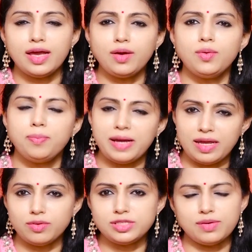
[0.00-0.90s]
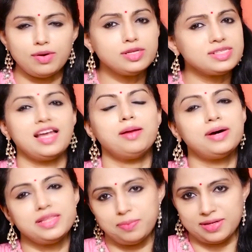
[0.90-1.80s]
ఎక్కువ పెయిన్ వచ్చే వాళ్ళు చాలా
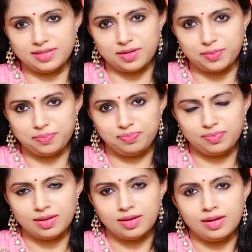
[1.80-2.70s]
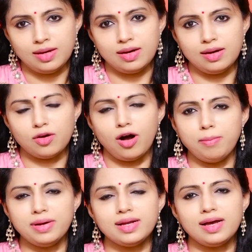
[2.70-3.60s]
బాధపడతారు
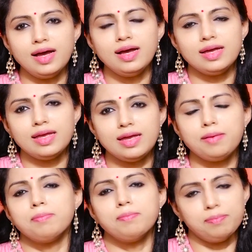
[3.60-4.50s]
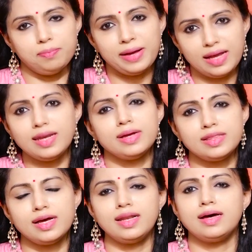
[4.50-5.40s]
కామన్గా ఈ పెయిన్
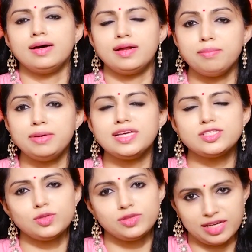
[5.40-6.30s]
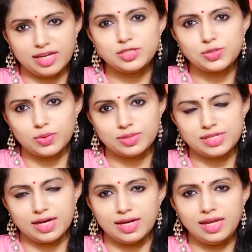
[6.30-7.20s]
ఏదైనా రెమెడీస్తో
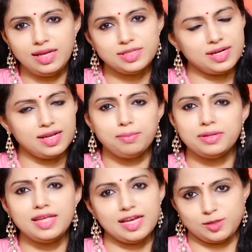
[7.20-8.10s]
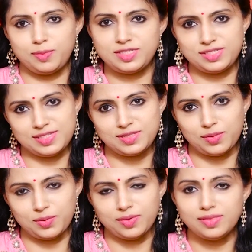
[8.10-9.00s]
తగ్గించుకోవచ్చా అని చాలామంది ఎక్స్ప్రెస్
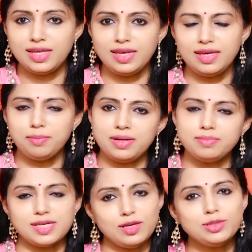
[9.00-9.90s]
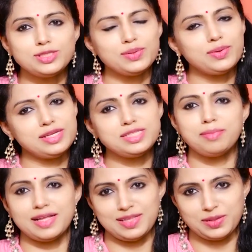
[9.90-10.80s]
చేస్తారు దీనికి మనం సల్యూషన్ గురించి
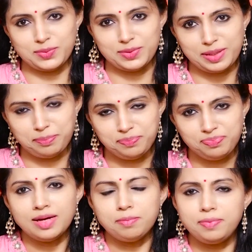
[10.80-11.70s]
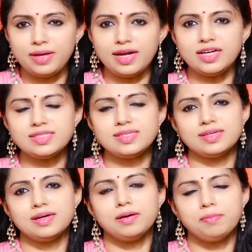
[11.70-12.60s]
మాట్లాడుకుంటాం పీరియడ్స్
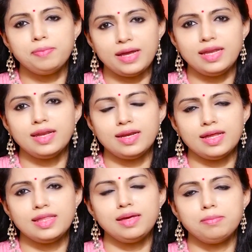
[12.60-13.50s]
పెయిన్ అనేది